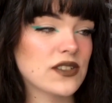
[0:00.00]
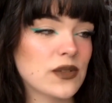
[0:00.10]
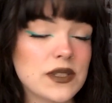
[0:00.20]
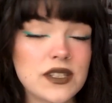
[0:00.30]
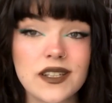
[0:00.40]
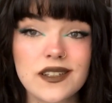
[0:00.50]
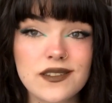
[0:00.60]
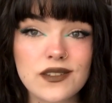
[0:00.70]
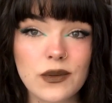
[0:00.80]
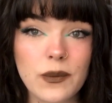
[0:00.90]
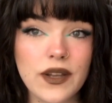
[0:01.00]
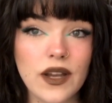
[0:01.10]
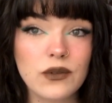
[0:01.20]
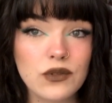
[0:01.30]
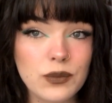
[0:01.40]
Osobiście jest to
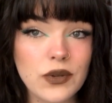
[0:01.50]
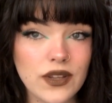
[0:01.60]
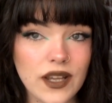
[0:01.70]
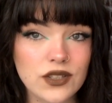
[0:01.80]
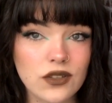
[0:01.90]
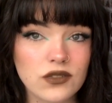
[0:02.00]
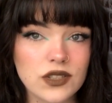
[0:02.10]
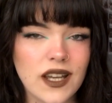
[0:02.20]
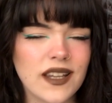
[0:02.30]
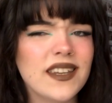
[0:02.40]
moja ulubiona książka.